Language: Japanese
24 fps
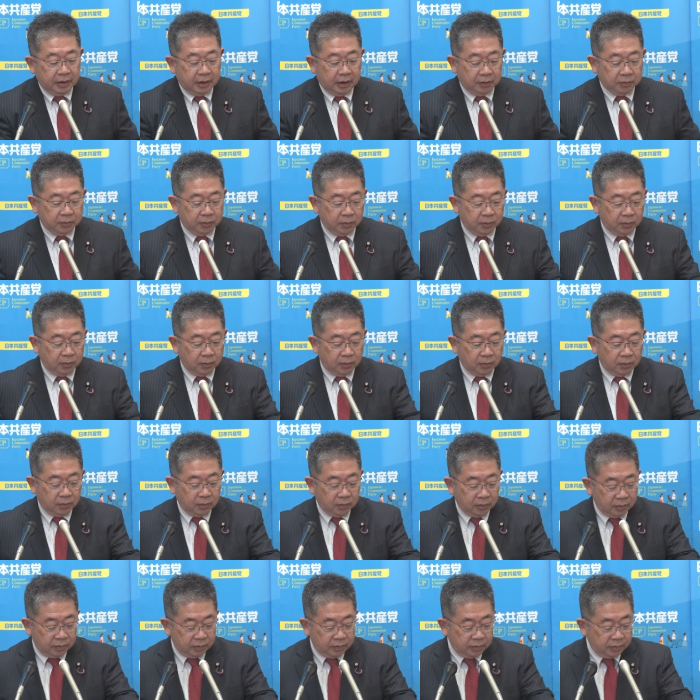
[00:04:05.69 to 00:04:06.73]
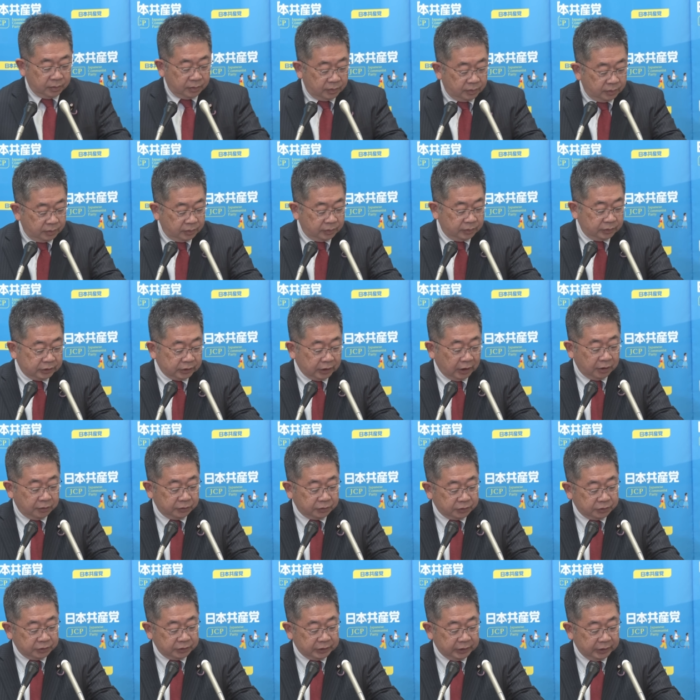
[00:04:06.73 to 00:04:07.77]
あの力
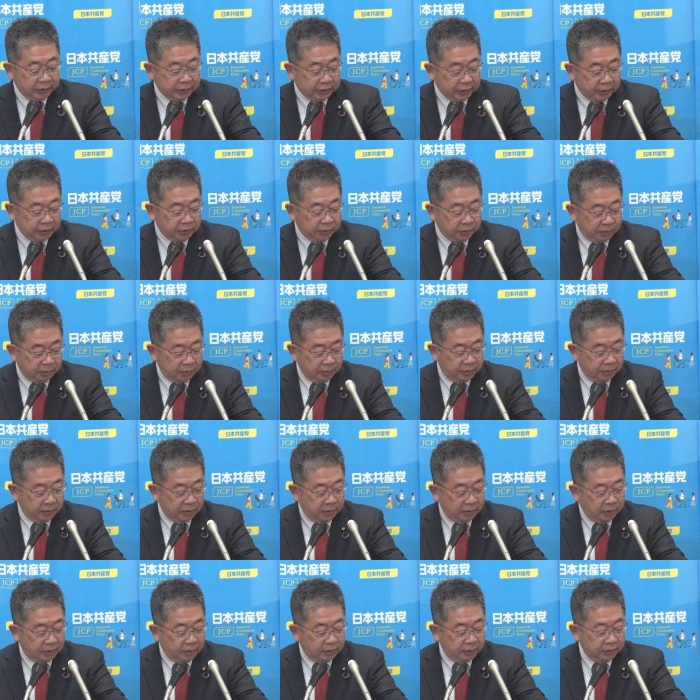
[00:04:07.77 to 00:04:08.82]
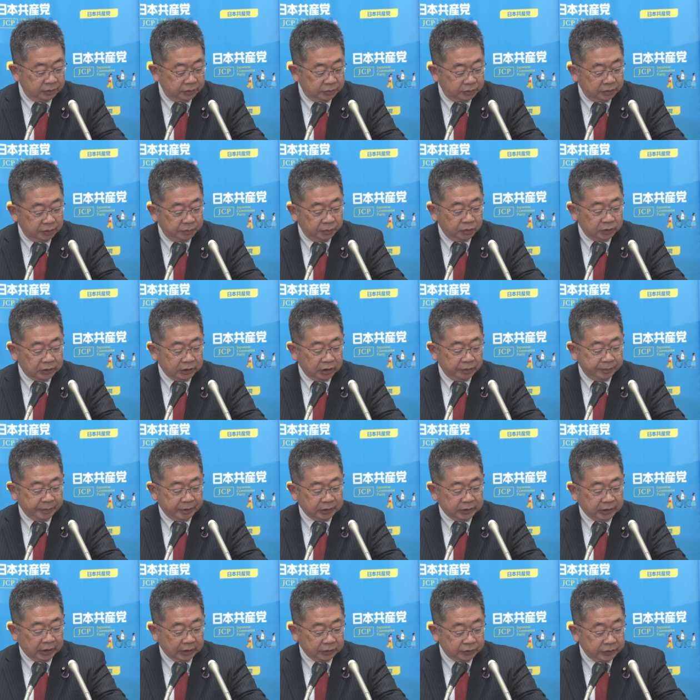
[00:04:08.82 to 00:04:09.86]
を尽くしていきたいというふうに申し上げま
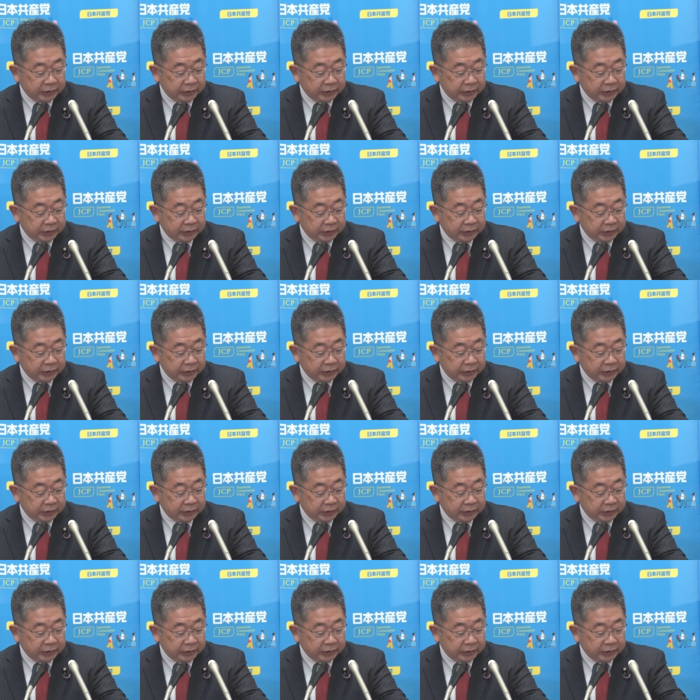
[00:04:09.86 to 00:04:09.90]
した。